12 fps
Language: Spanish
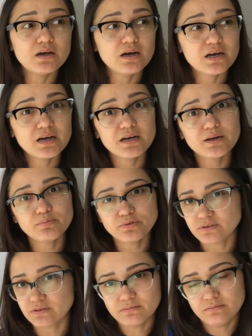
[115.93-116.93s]
Ah,
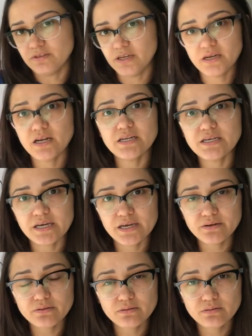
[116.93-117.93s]
pues cena
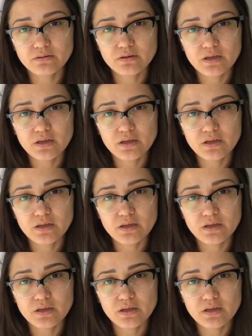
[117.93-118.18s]
ligero.